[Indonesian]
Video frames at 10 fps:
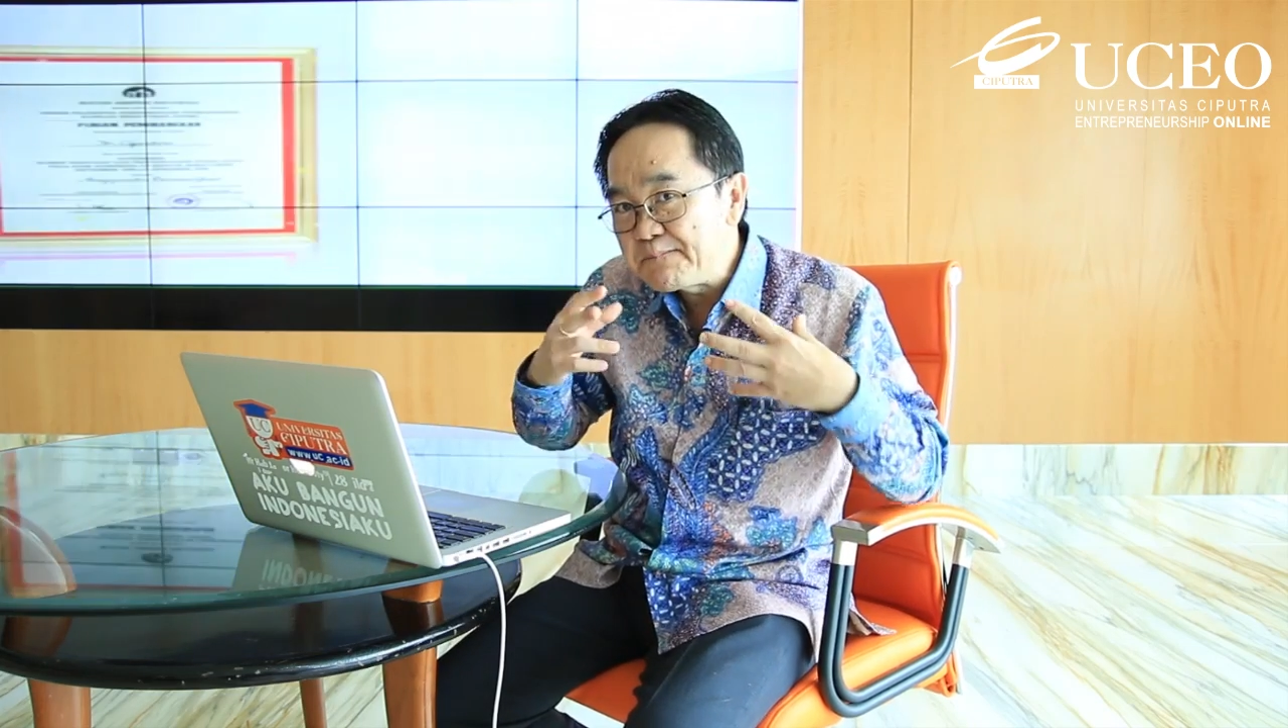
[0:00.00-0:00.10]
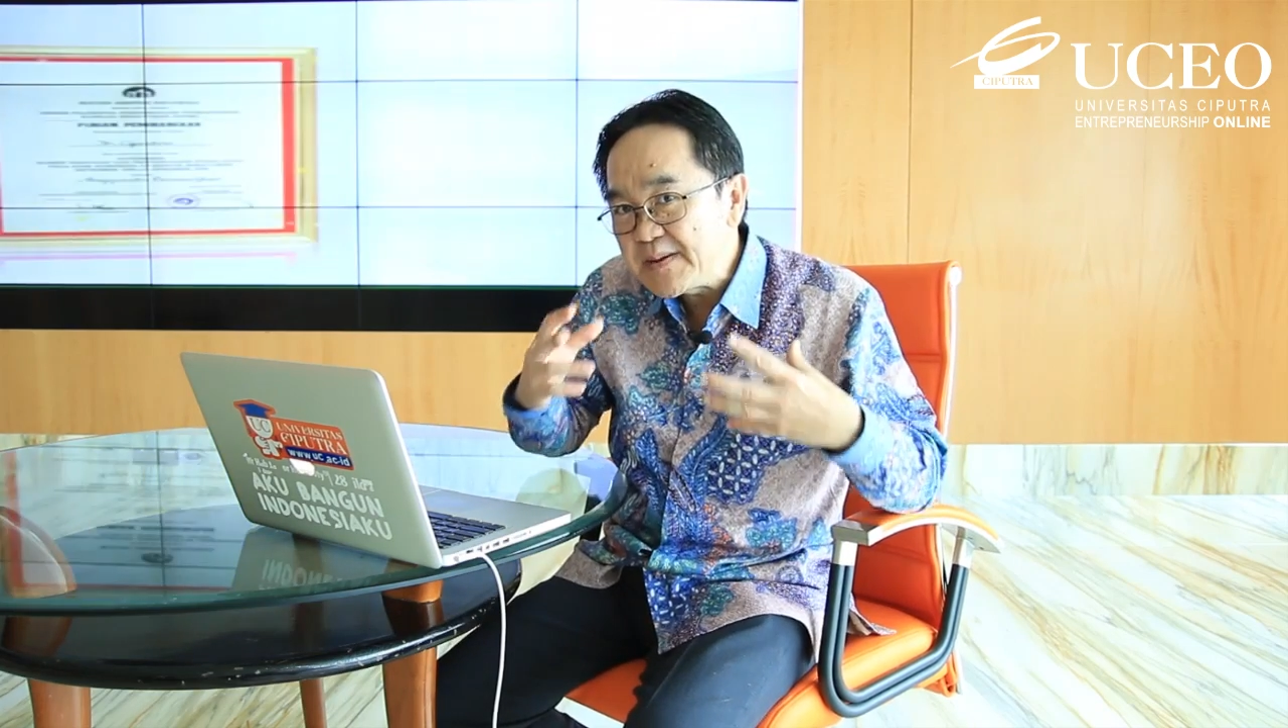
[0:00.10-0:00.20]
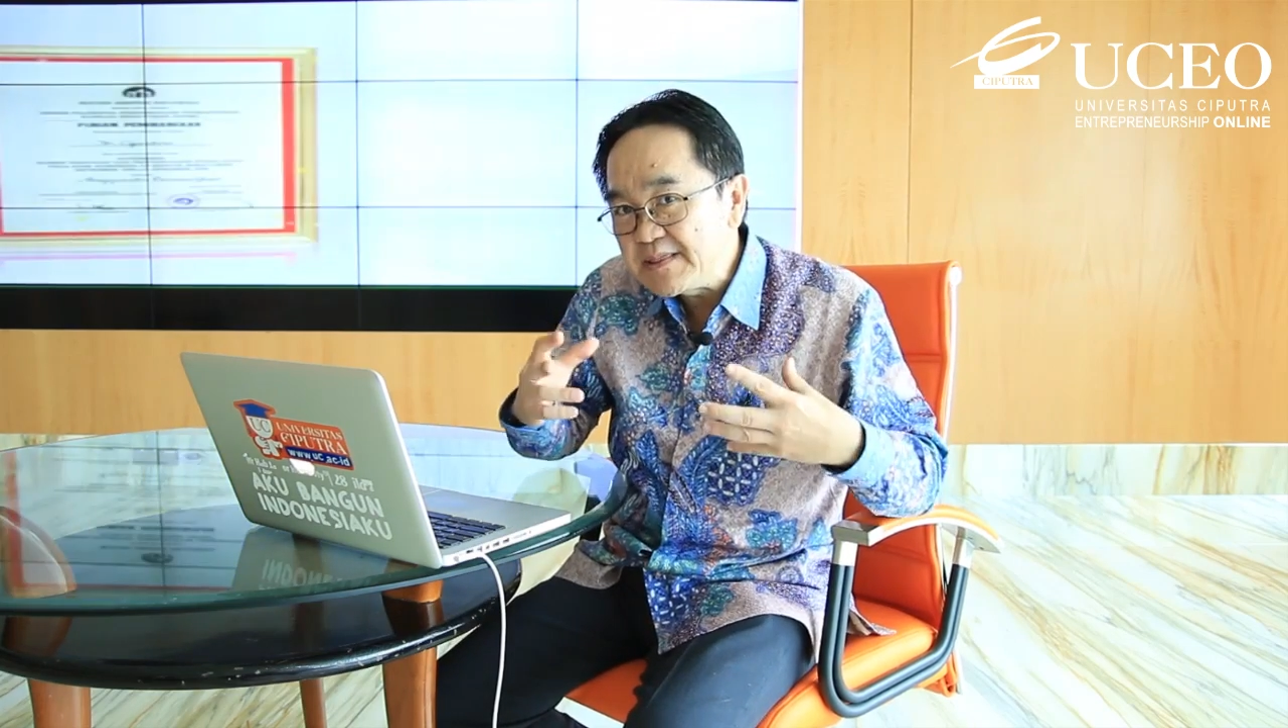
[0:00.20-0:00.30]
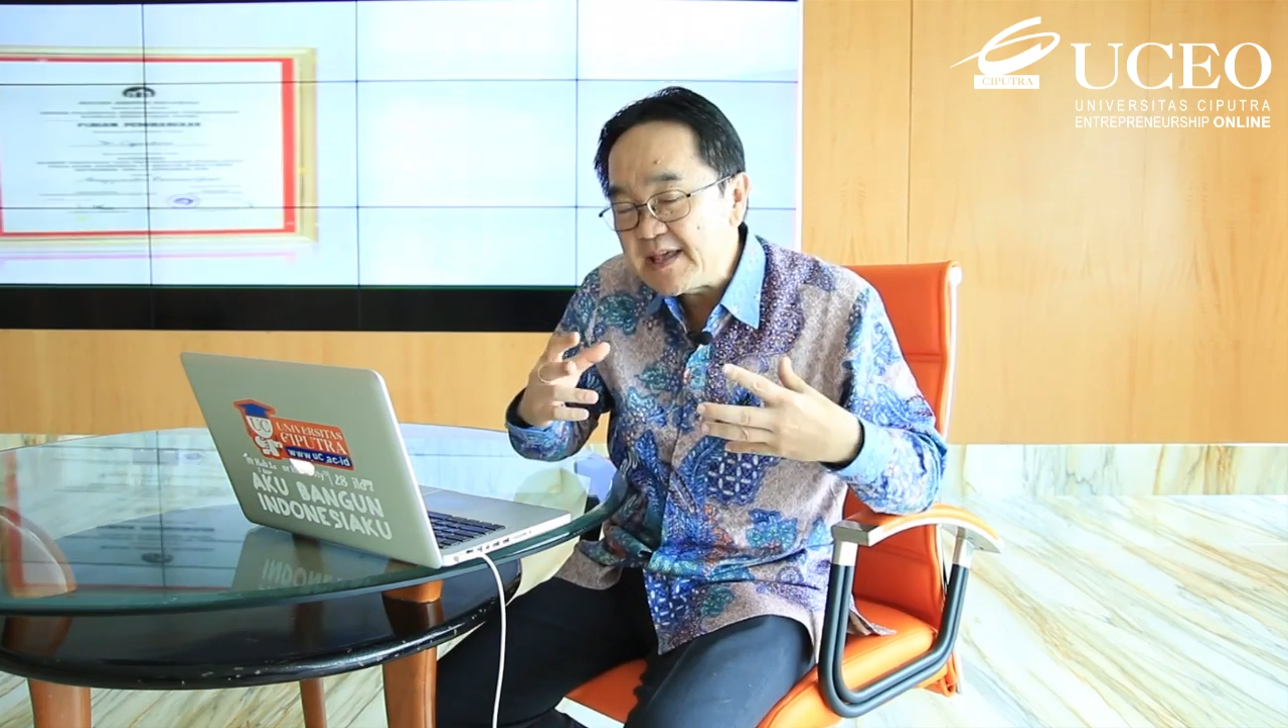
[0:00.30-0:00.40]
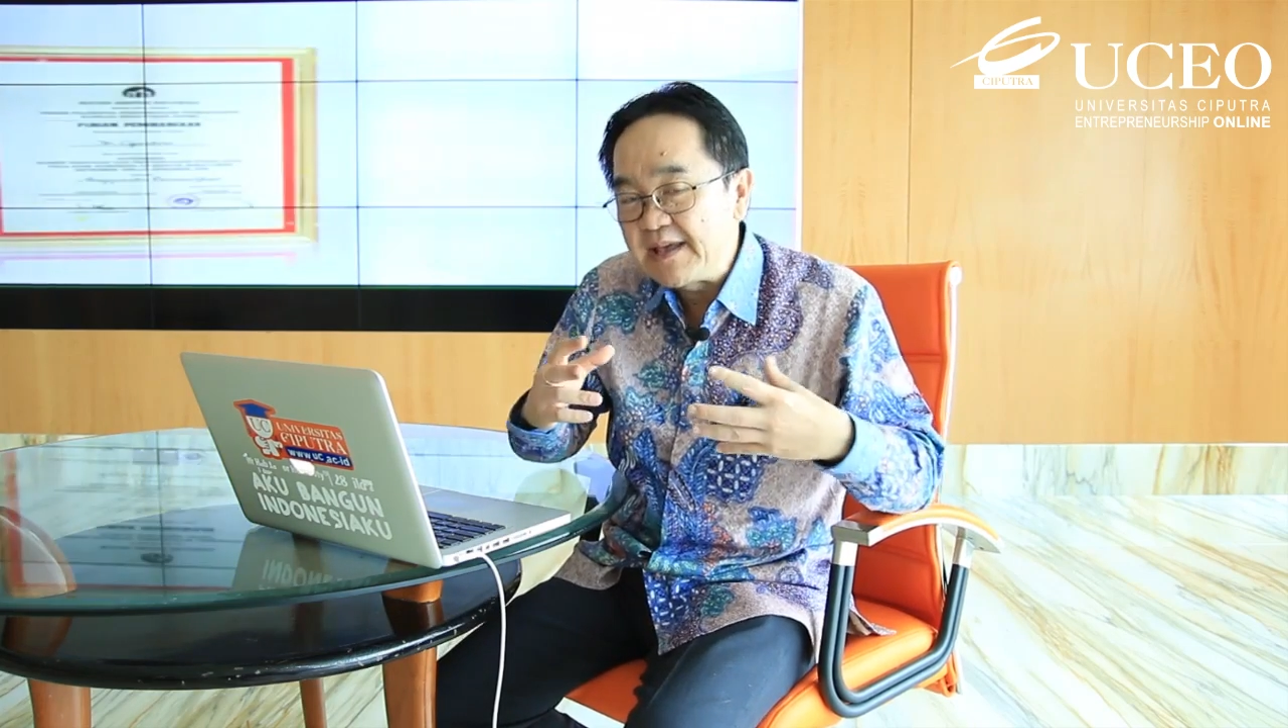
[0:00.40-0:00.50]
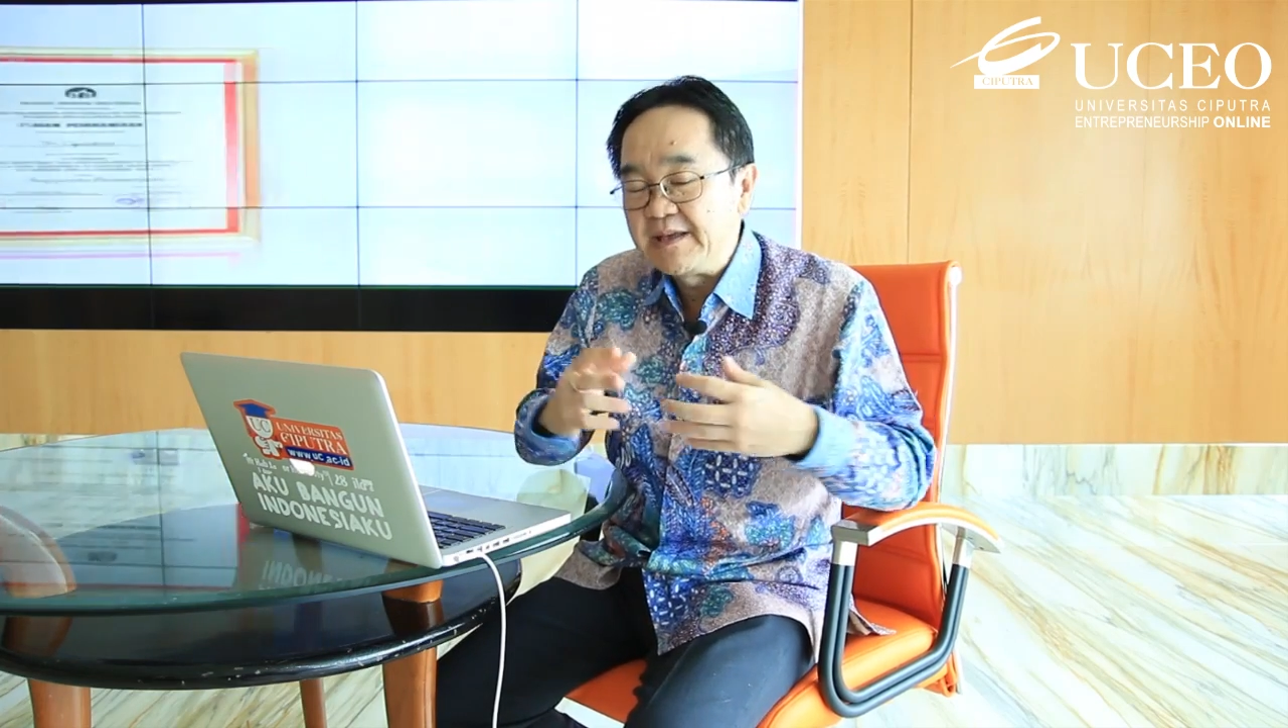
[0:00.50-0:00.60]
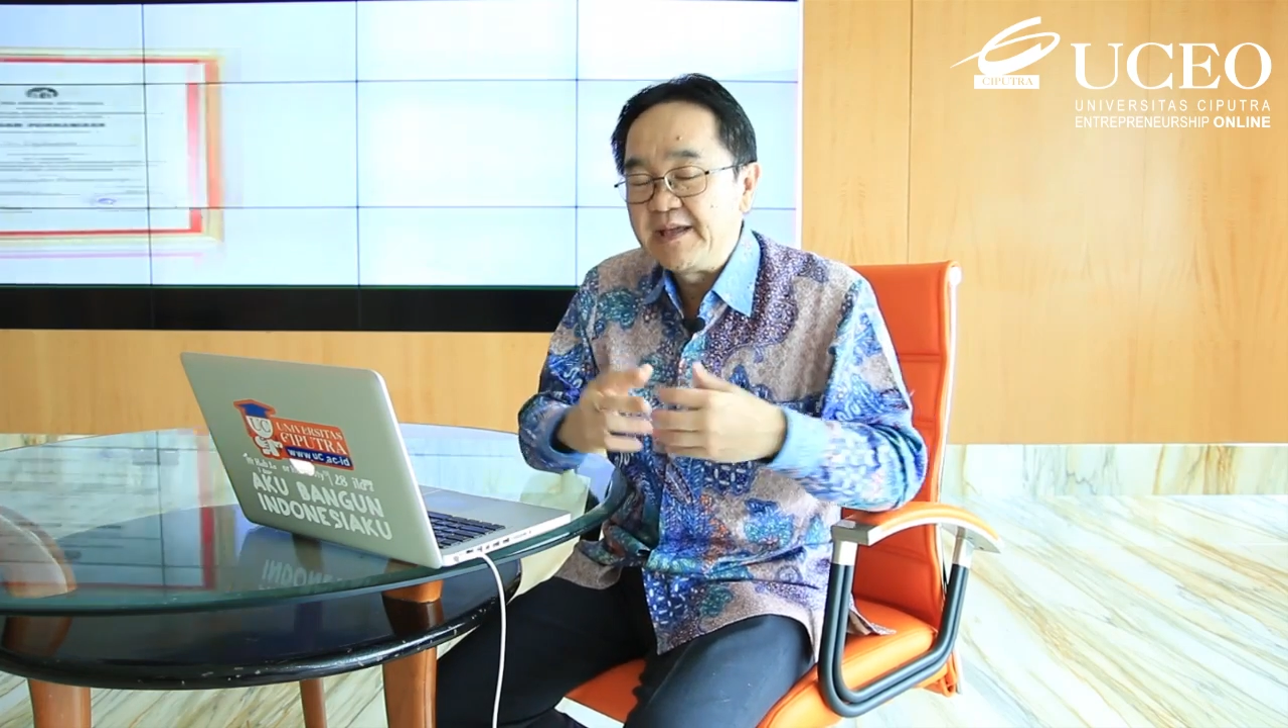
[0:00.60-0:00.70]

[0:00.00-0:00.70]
penting